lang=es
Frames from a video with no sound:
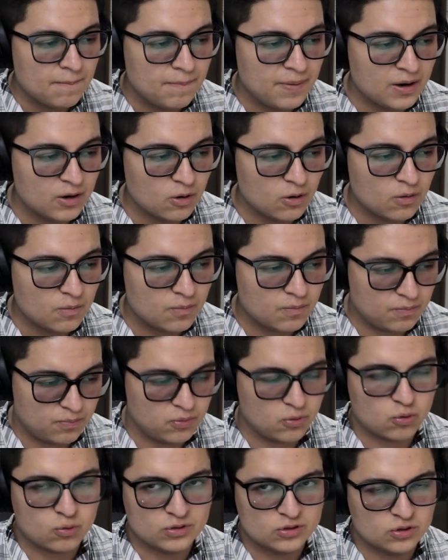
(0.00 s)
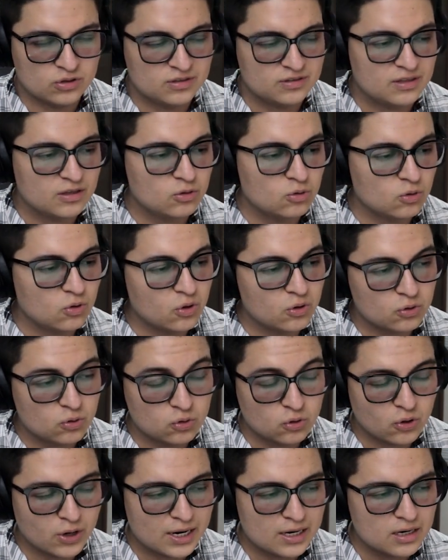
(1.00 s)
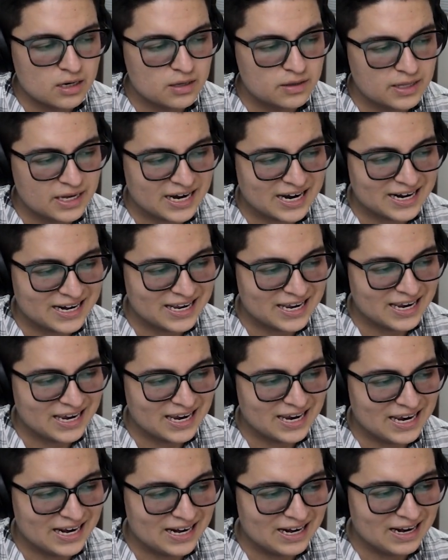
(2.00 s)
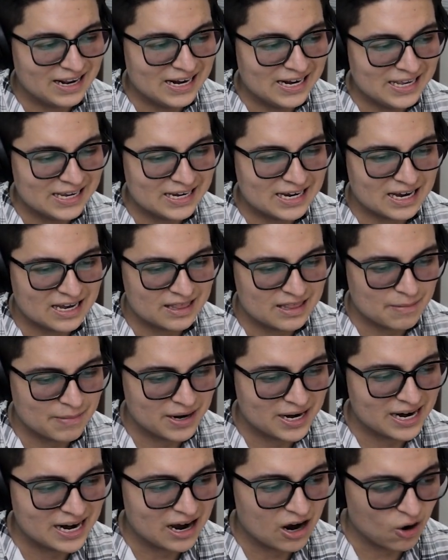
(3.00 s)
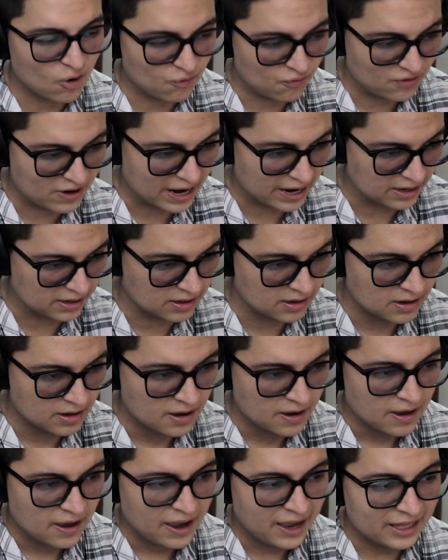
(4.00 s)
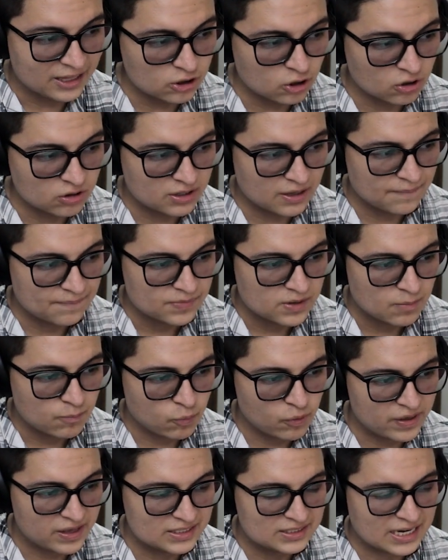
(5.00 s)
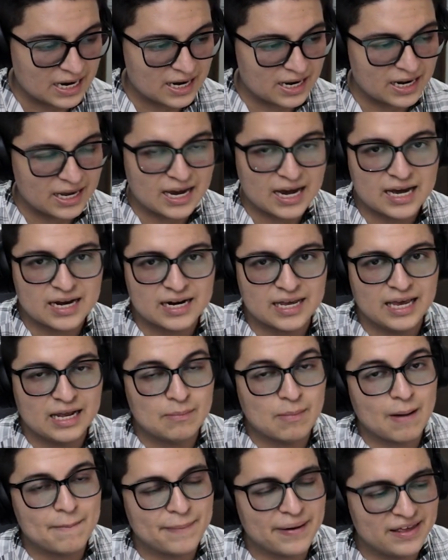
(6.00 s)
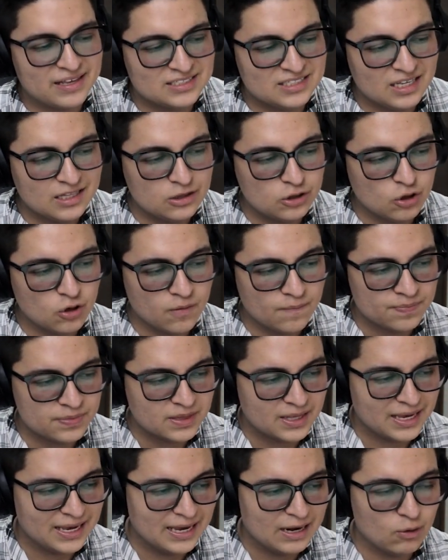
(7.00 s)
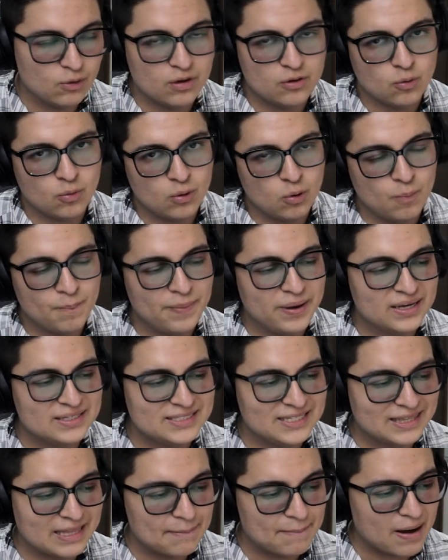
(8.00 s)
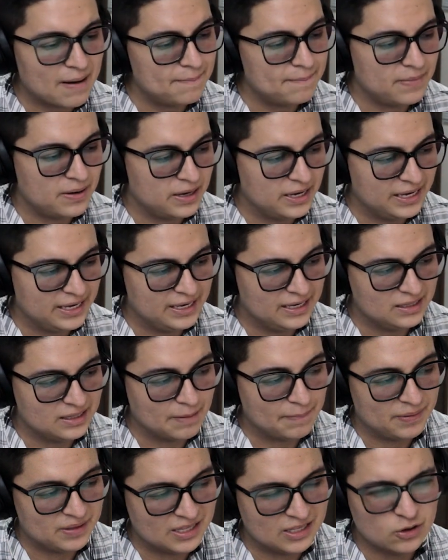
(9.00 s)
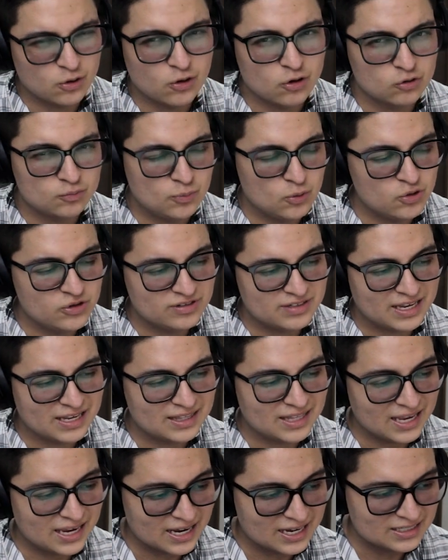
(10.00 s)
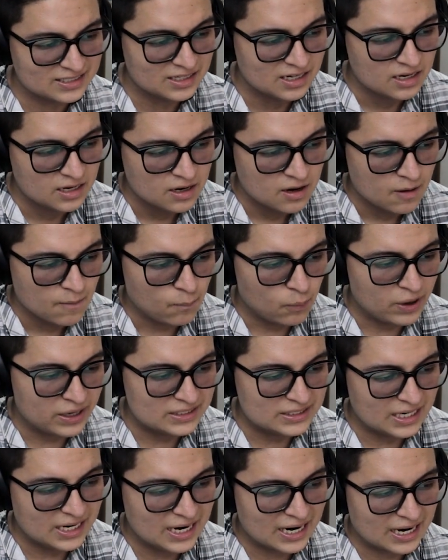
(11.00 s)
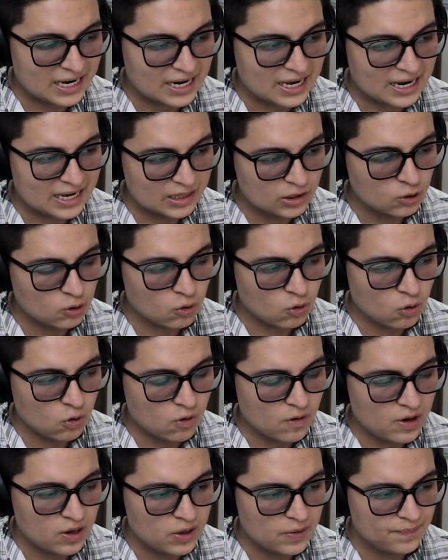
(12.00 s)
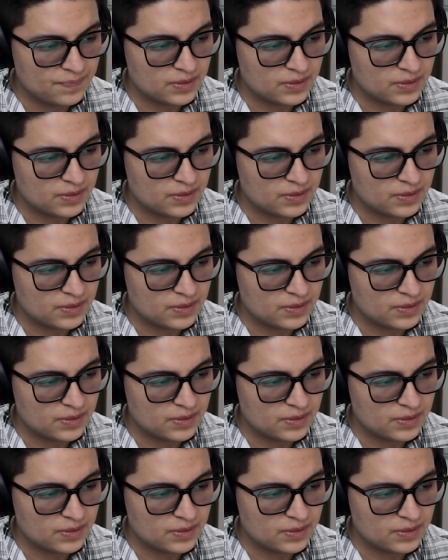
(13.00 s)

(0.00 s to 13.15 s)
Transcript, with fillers: Pero por cuestión de este tutorial dejaré el link de manera offline, en donde puedes agregar el mapa de sitio, el WP Sitemap, dependiendo de los plugins que tengas, puedes ir agregando o